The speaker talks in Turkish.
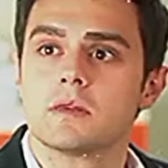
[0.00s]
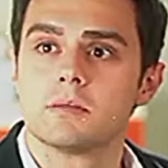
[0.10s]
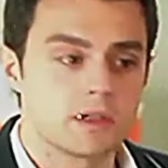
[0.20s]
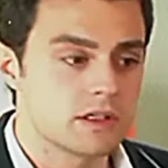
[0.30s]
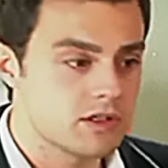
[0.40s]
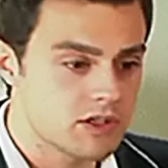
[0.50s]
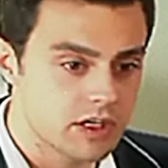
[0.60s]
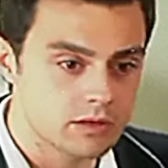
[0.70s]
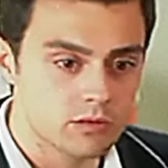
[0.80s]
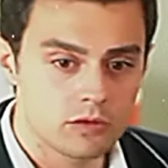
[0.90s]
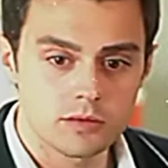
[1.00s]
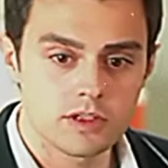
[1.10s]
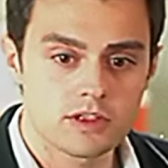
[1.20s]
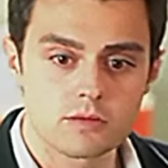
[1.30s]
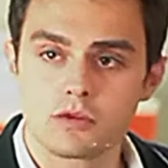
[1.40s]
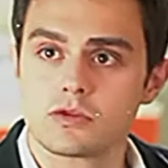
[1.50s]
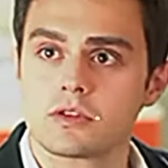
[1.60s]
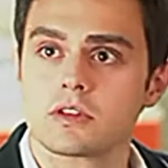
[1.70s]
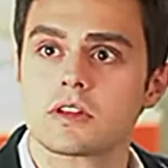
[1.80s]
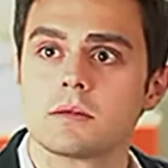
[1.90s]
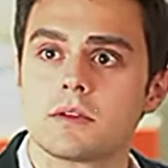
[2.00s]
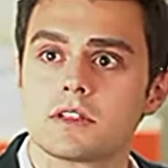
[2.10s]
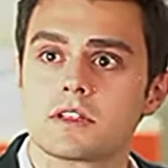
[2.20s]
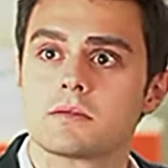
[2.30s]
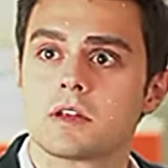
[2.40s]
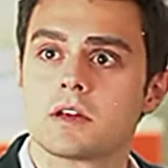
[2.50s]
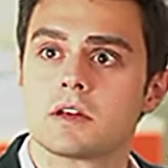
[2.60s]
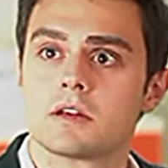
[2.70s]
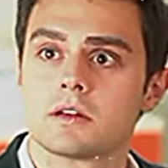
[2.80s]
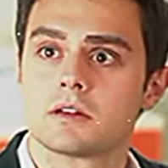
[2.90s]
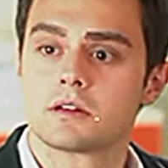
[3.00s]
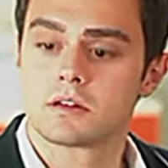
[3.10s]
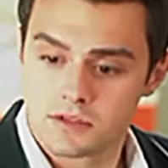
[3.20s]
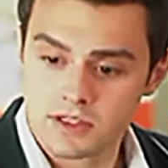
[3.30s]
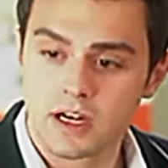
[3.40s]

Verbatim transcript: Ulan bugün mutluluktan müebbet yesek yarın af çıkar anasını